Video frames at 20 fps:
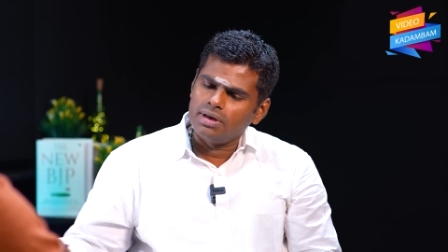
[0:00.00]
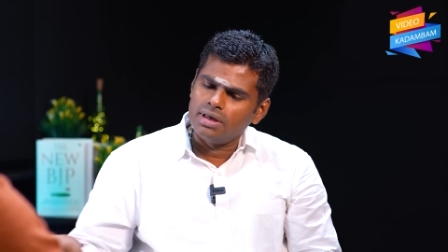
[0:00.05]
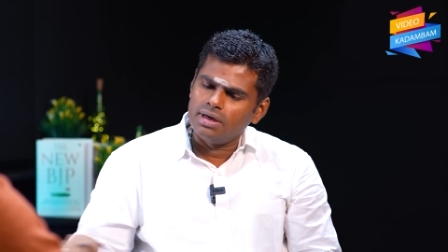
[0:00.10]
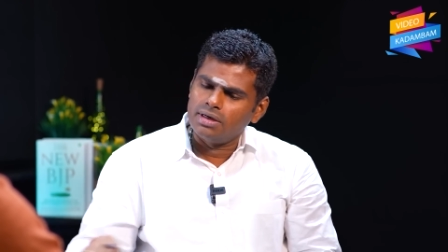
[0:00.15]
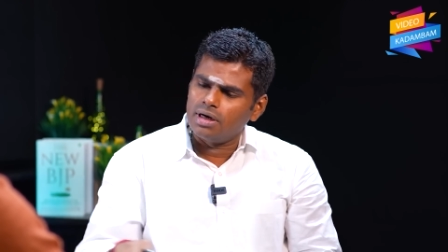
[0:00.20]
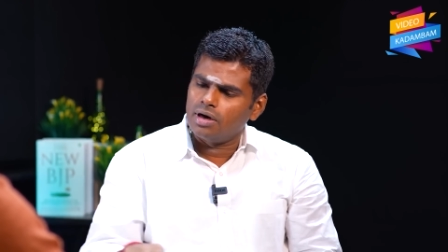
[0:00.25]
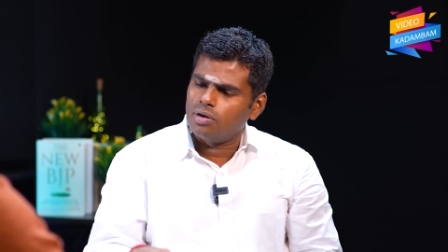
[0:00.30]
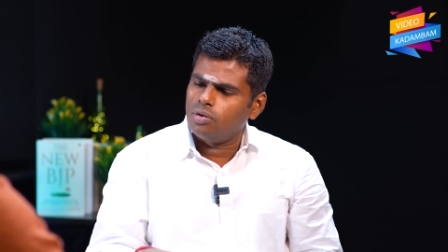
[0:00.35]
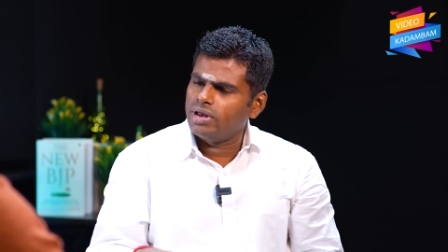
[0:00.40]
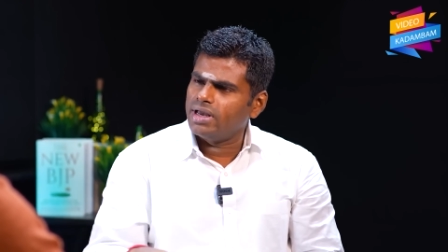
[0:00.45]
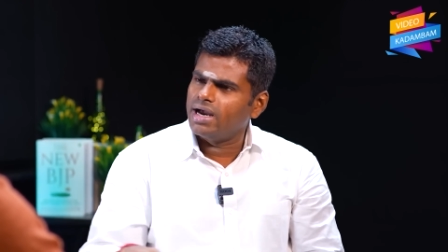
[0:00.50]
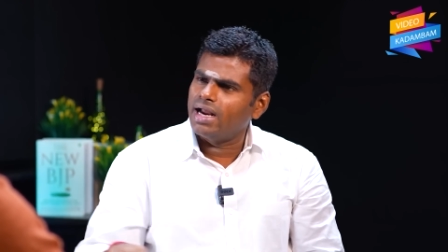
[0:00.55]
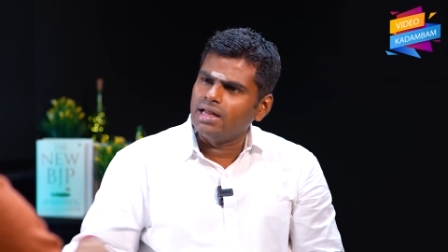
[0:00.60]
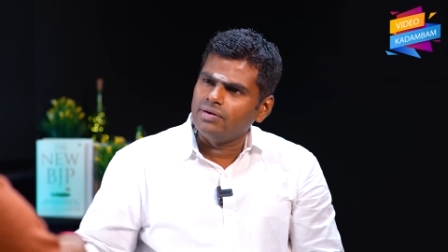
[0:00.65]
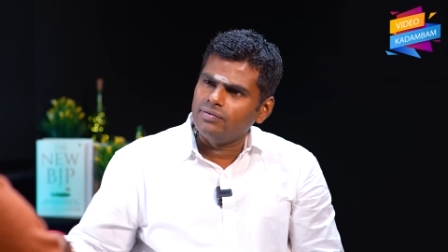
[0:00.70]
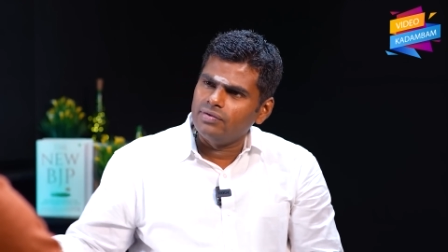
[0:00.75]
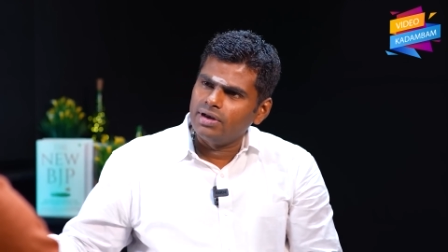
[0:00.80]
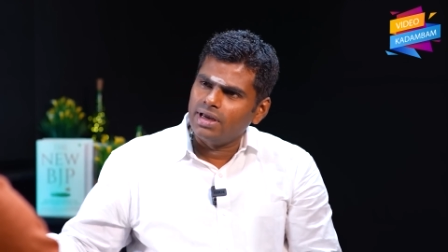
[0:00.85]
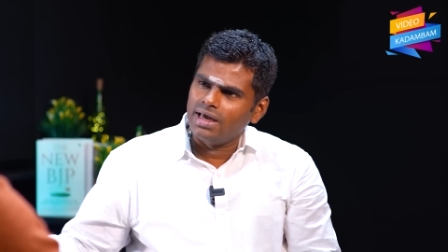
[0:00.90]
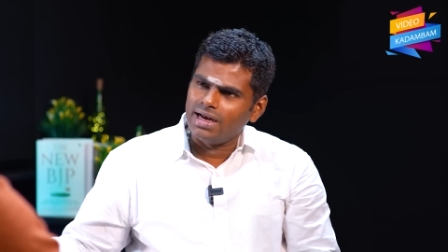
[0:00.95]
இருக்கக்கூடிய
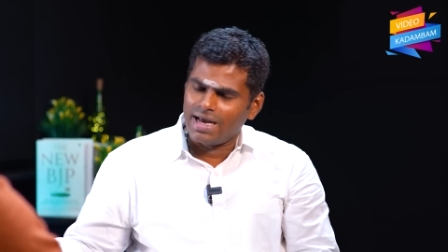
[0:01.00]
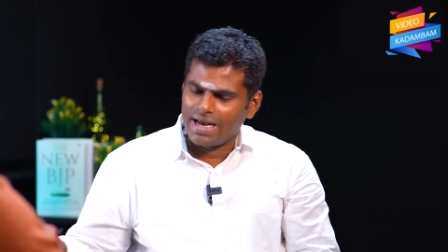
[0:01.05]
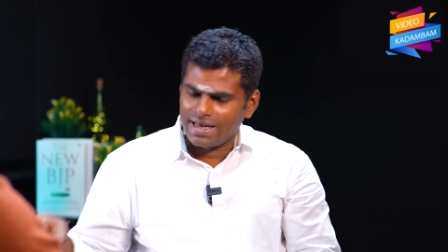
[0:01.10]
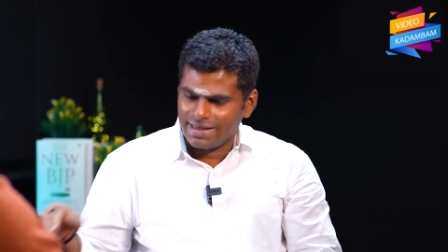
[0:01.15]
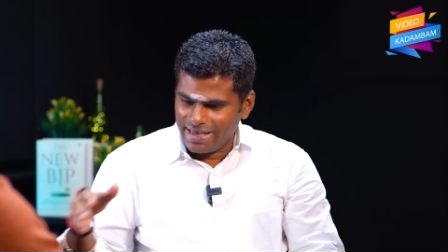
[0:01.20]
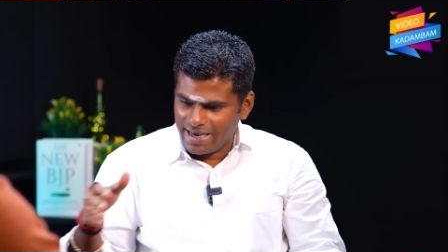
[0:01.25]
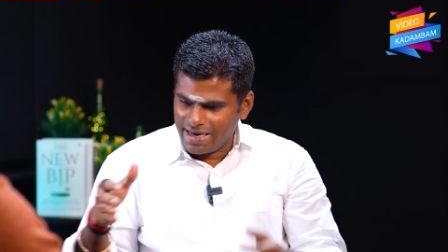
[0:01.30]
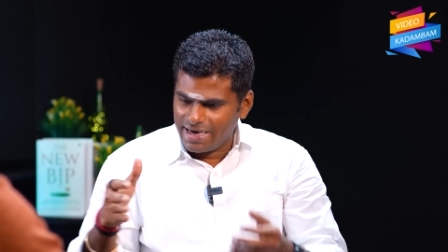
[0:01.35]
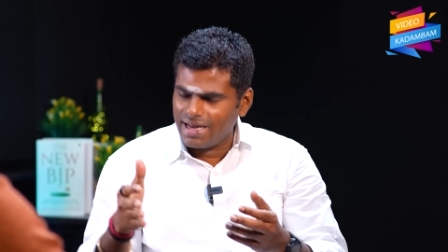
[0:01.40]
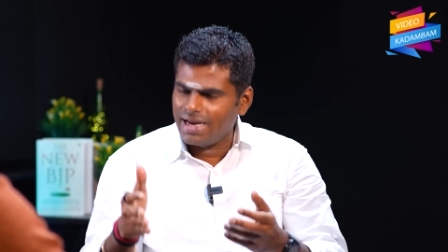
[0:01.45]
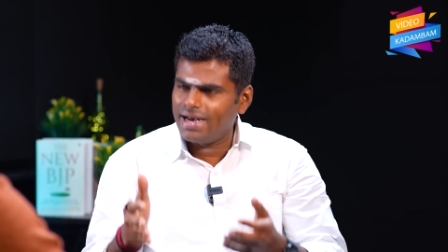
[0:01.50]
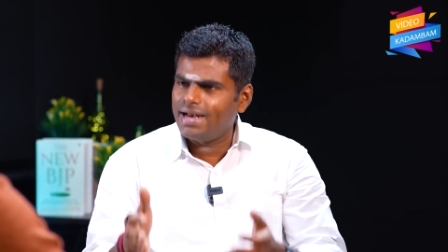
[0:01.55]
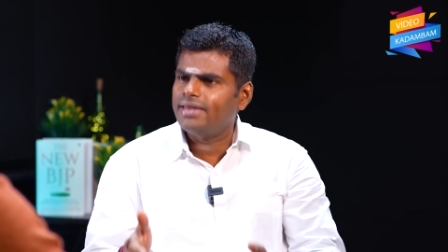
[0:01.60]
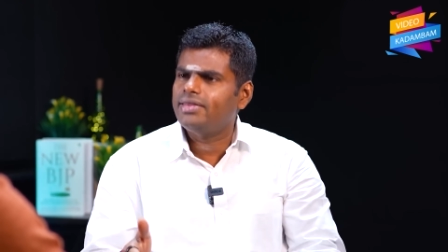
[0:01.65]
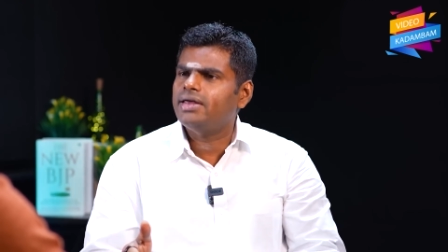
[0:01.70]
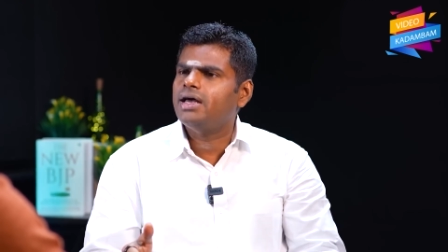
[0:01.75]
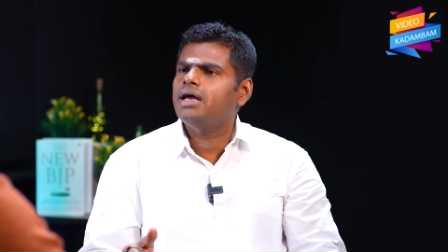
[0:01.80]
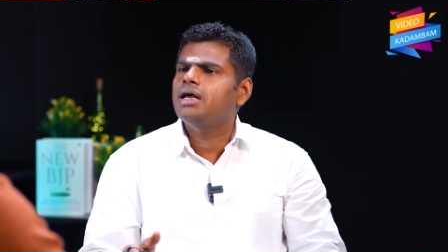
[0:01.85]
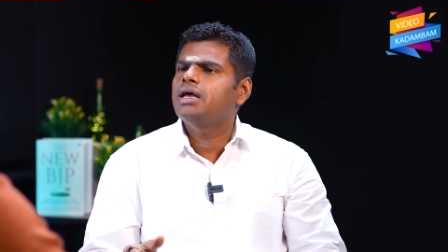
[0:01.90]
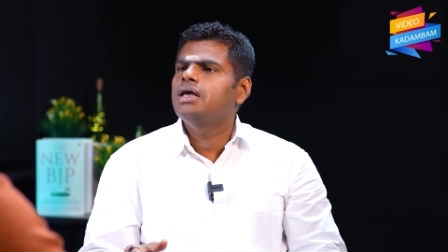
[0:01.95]
அளவு ஏன்னா அதே
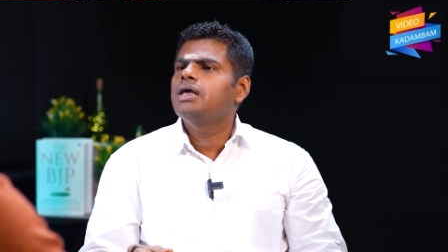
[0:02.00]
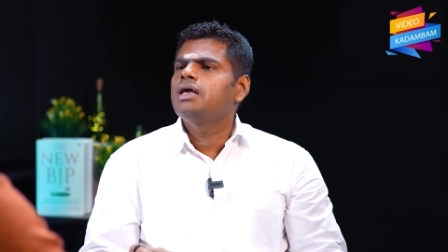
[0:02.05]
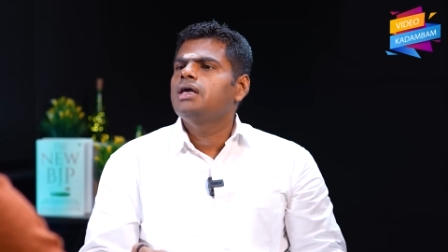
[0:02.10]
நாளில் தான்